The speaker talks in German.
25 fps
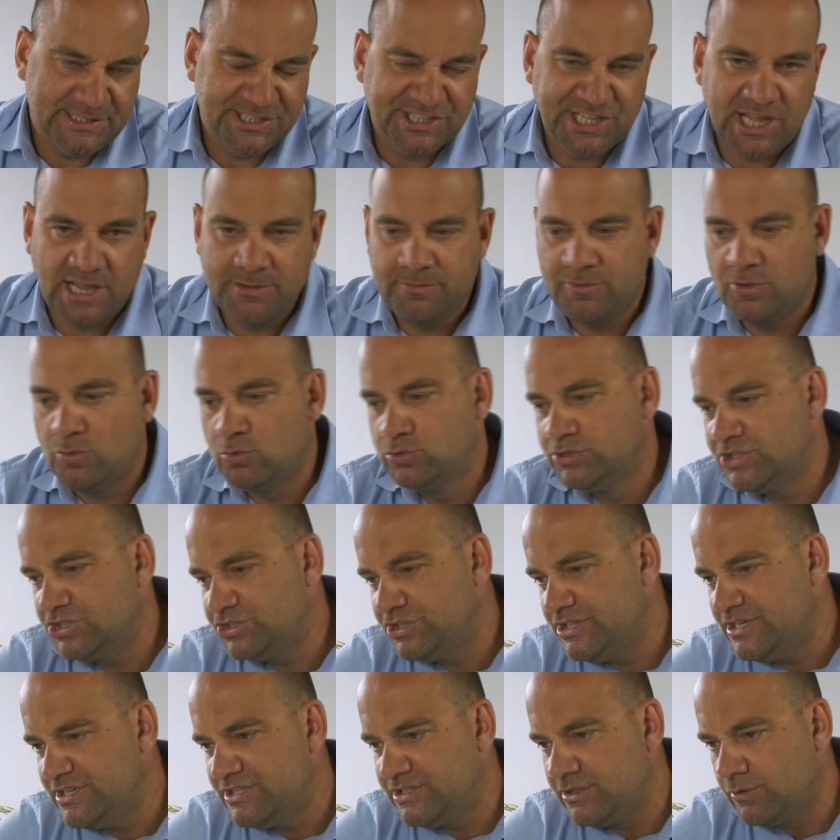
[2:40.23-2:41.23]
Das kann
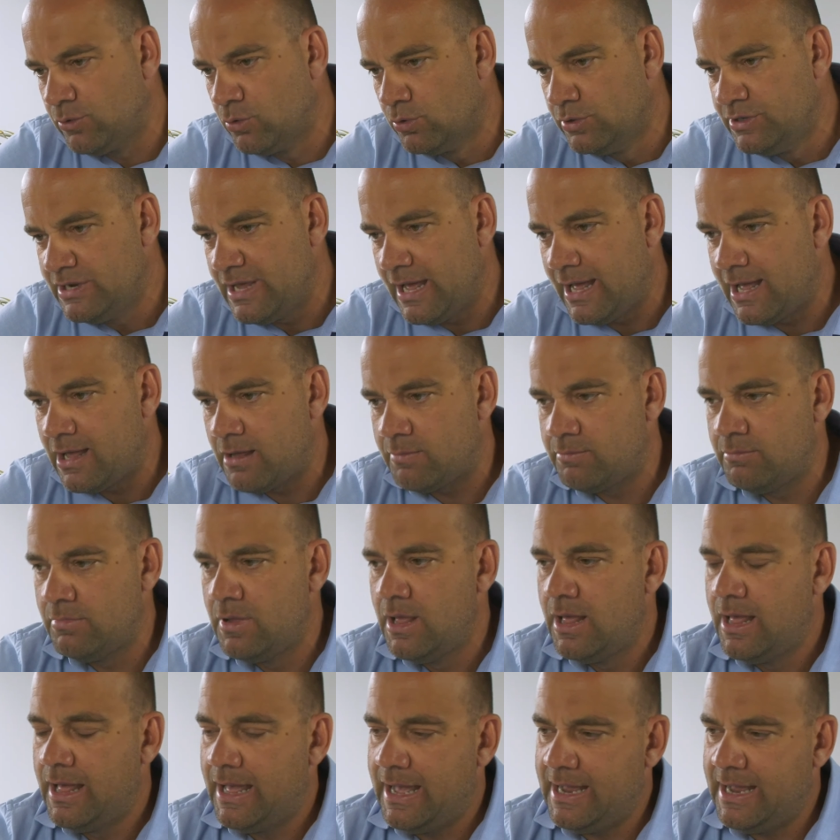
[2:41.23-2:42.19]
unterschiedliche Gründe haben.